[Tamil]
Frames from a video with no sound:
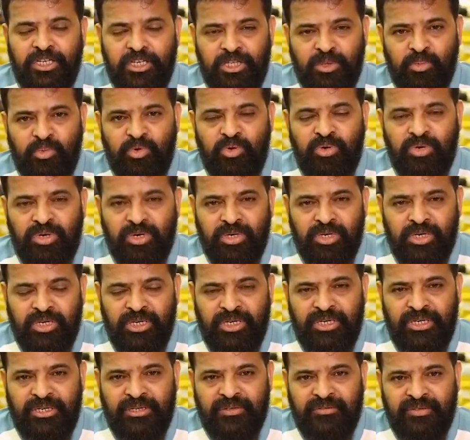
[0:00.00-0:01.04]
இது போன்ற
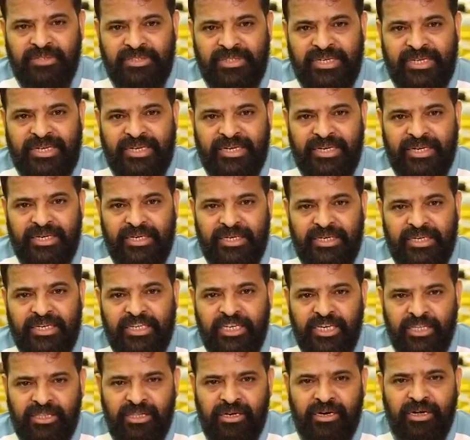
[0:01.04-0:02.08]
விஷயங்களுக்கு
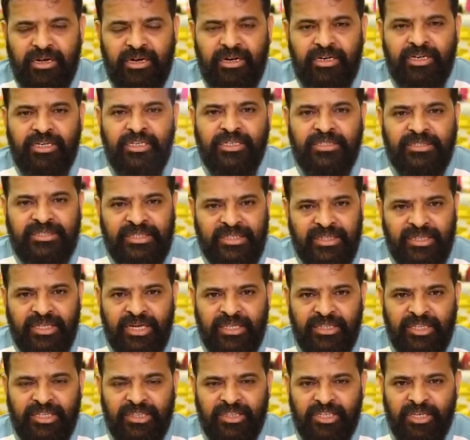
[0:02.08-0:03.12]
எதிரான
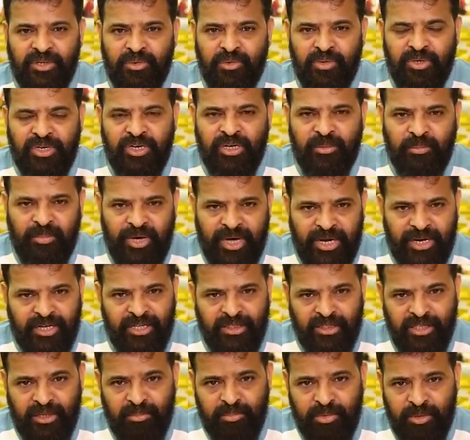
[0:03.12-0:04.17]
சித்தாந்தத்தை கொண்ட
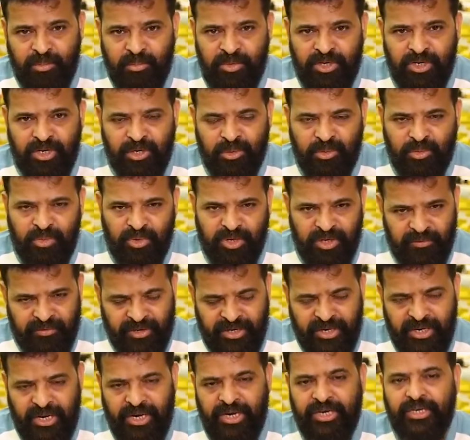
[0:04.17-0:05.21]
மார்க்கத்தை
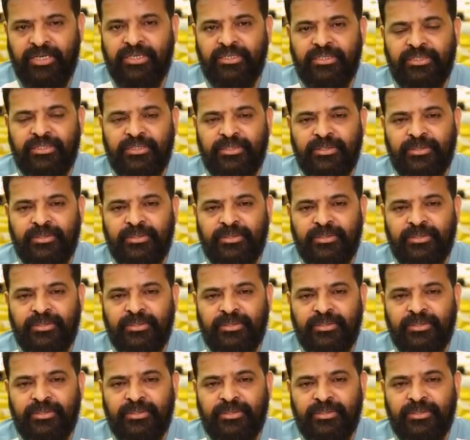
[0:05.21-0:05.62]
பின்பற்றக்கூடியவன் நான்